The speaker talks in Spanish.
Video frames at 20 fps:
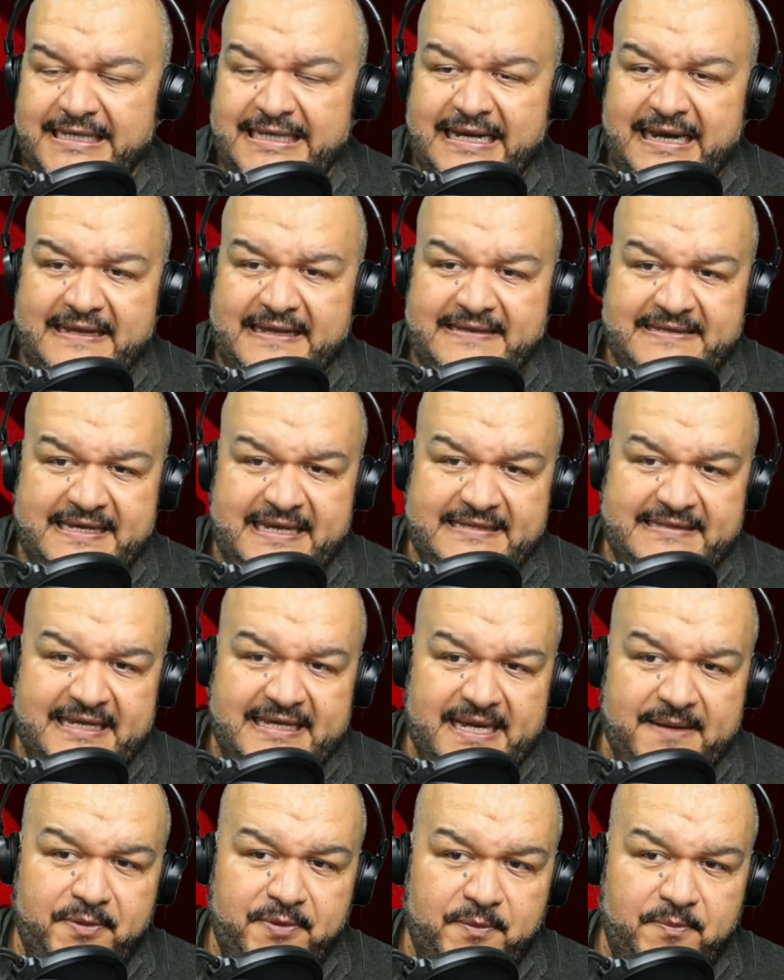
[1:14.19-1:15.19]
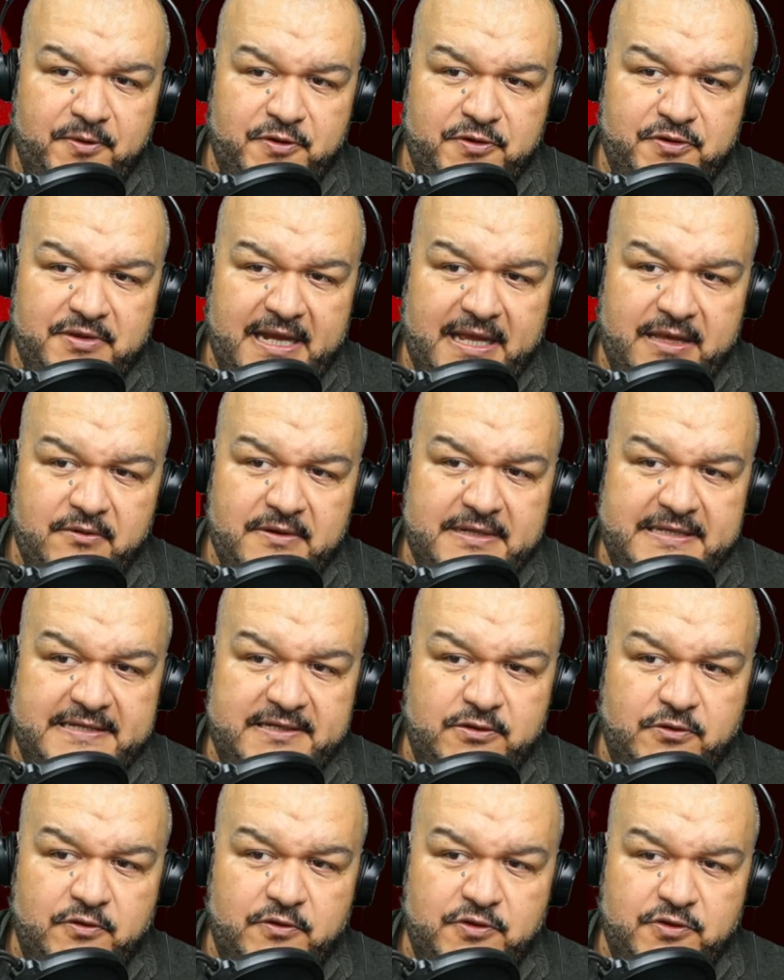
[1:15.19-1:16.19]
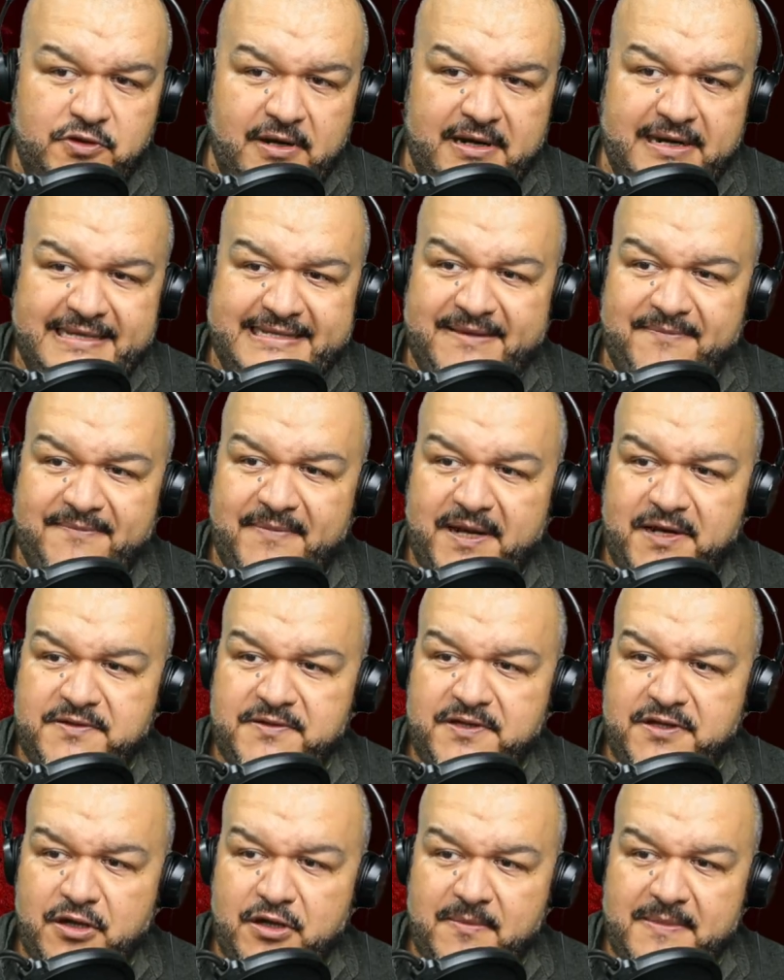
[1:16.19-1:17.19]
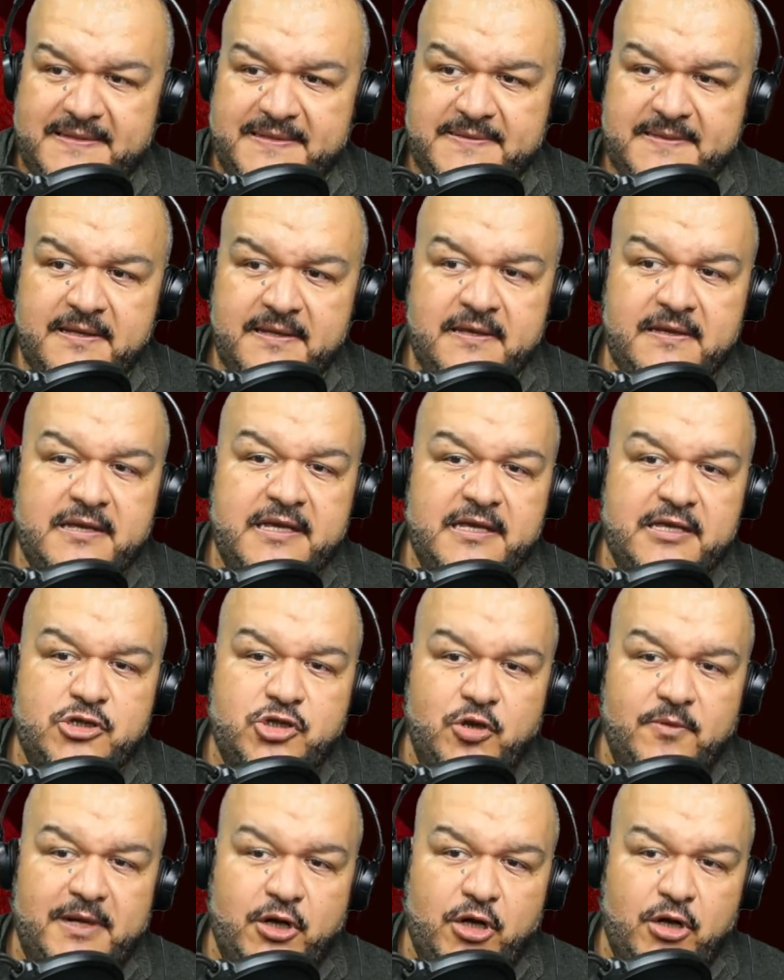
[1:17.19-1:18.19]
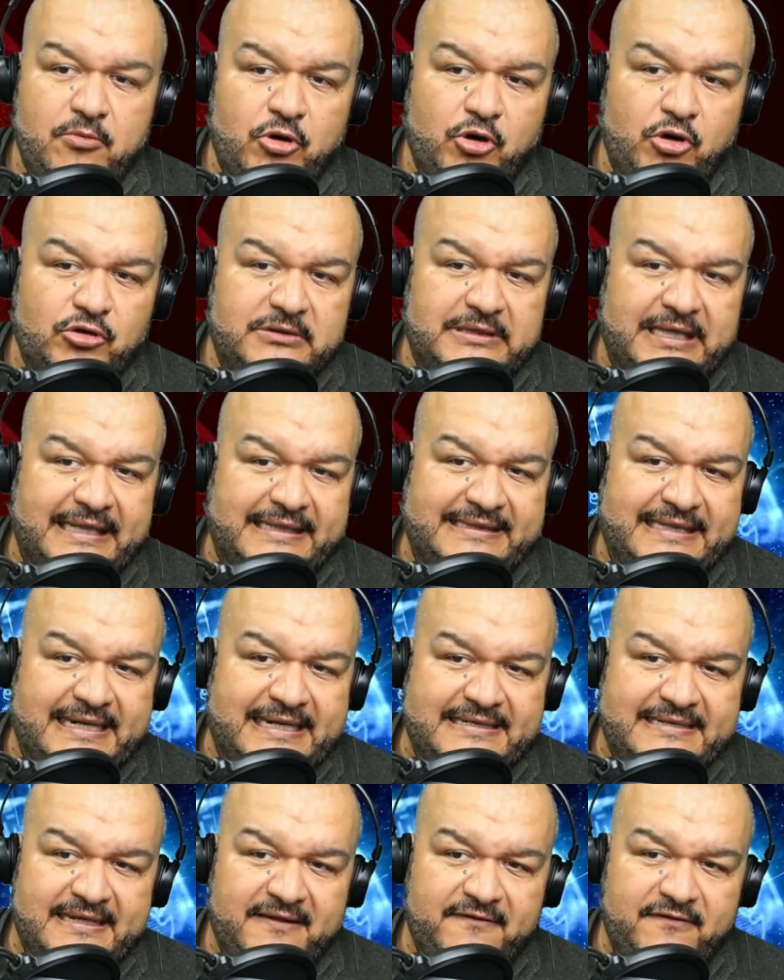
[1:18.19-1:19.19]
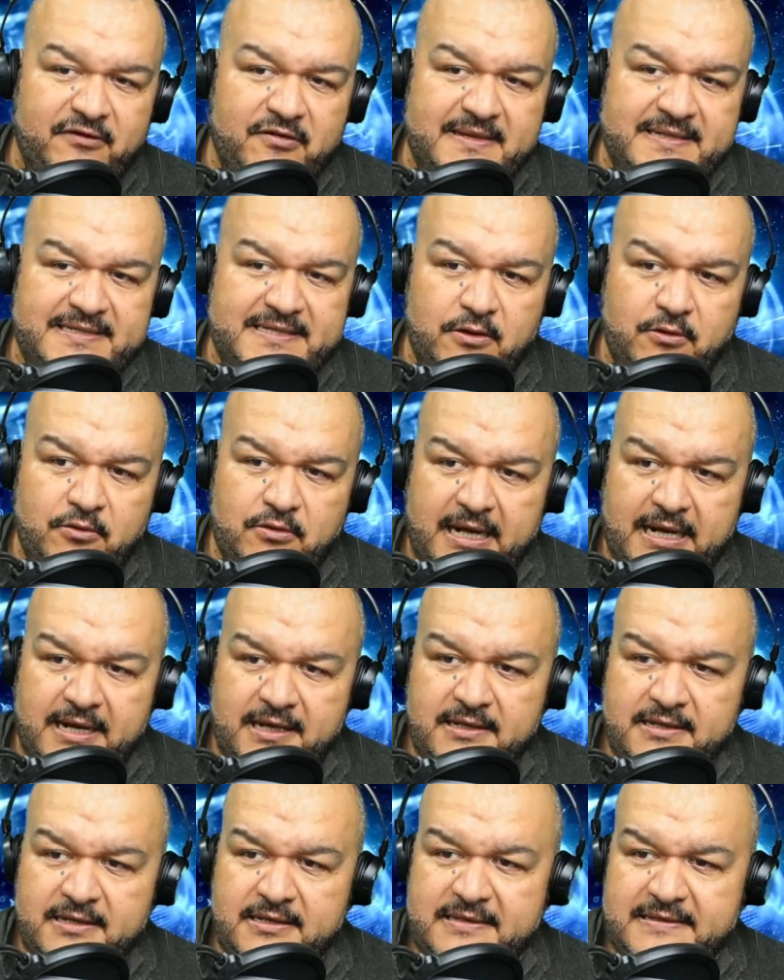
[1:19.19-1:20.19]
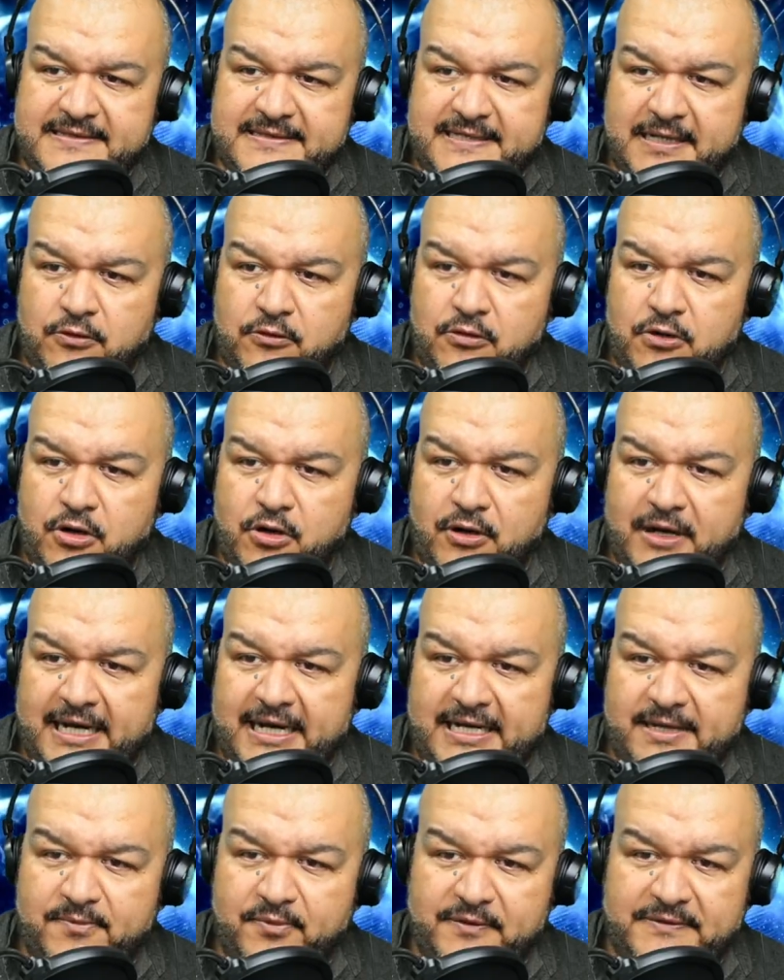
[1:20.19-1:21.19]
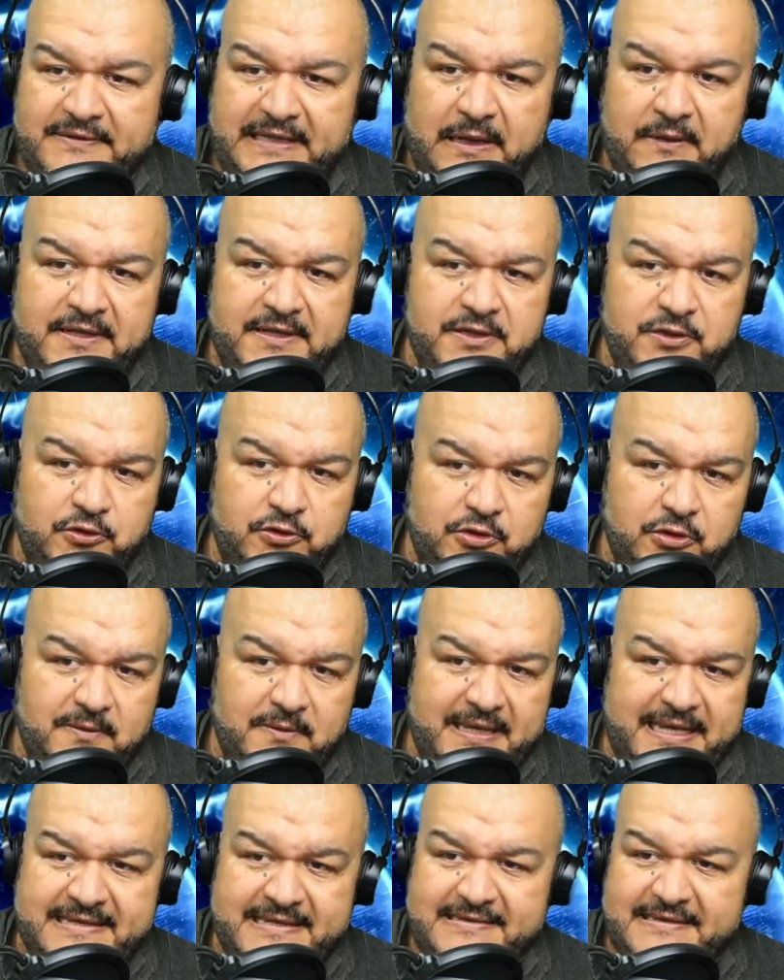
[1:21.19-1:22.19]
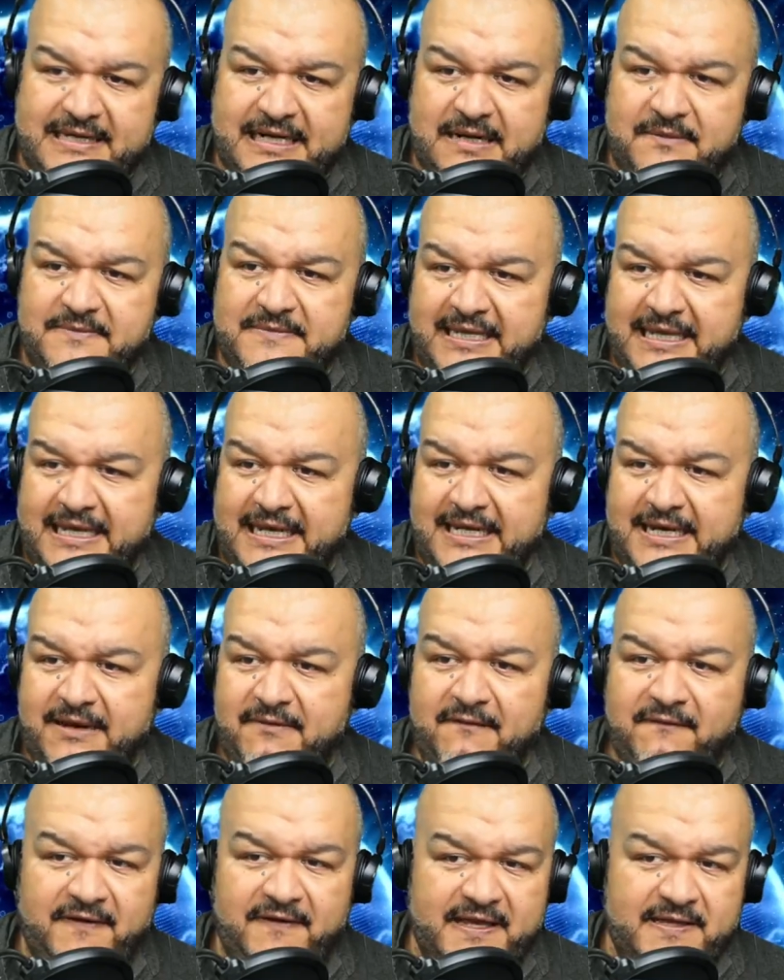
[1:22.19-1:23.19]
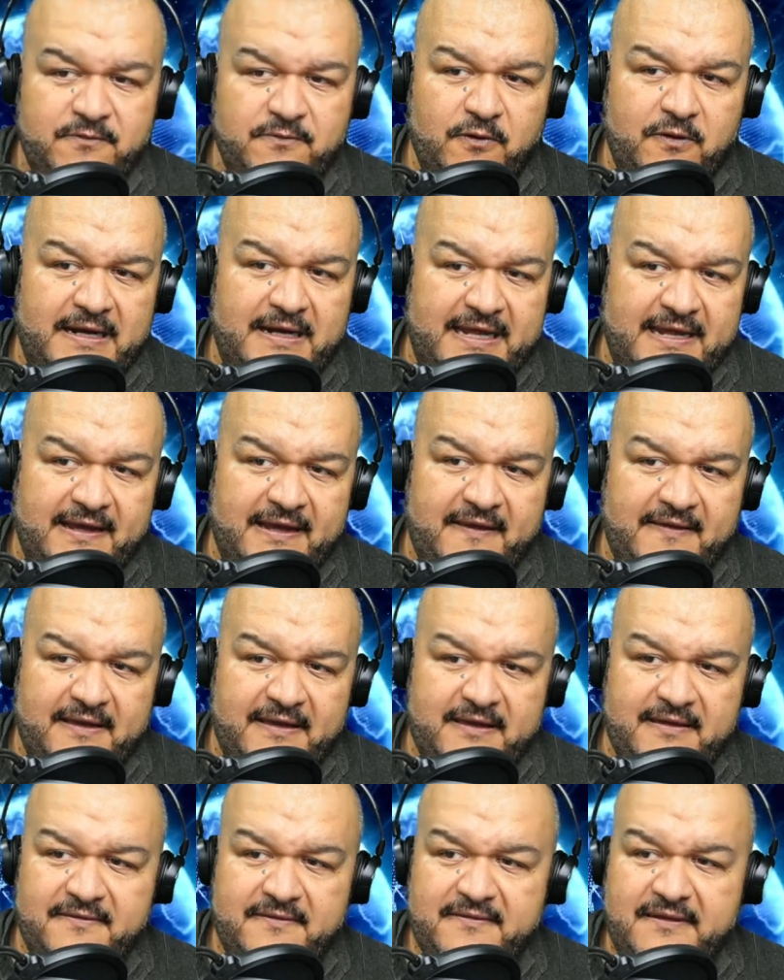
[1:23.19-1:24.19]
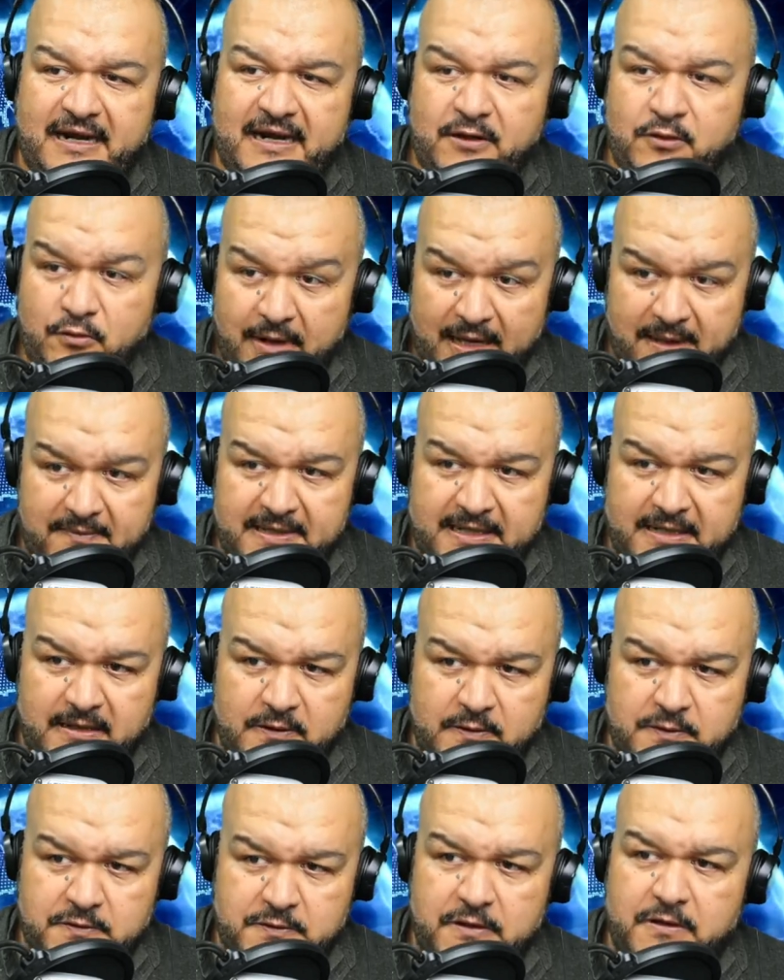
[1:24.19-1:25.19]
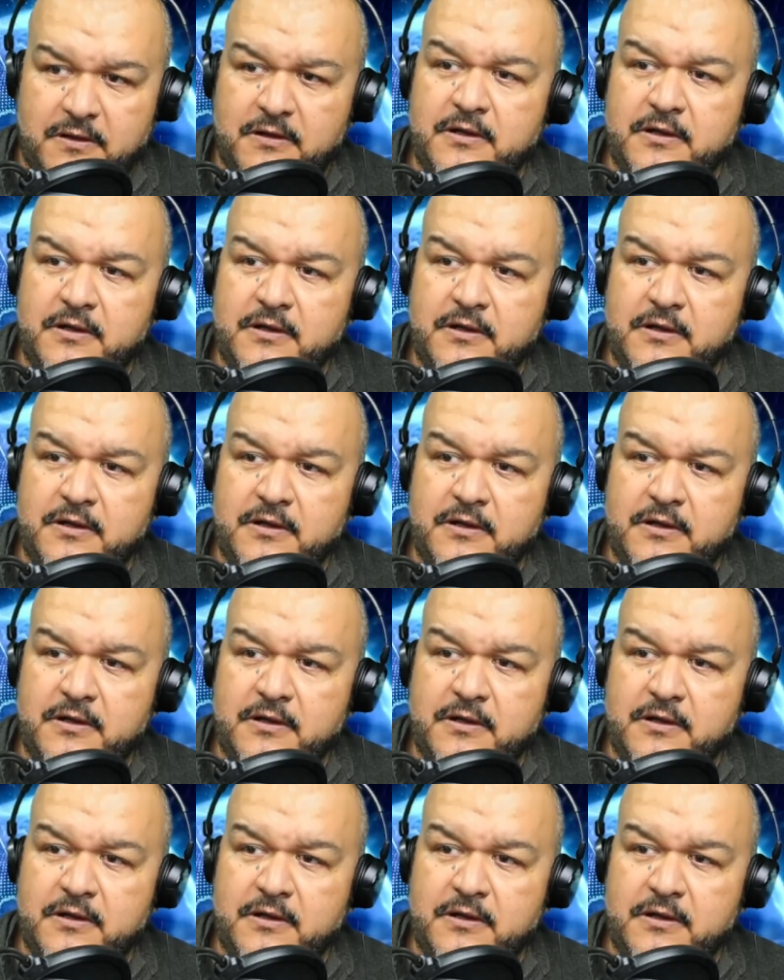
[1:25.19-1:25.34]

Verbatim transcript: La estaría proporcionando instrucciones en varios idiomas sobre cómo contactarse de forma segura, según lo que han reportado en YouTube, Instagram, Telegram, Facebook, LinkedIn, Dark Web incluso,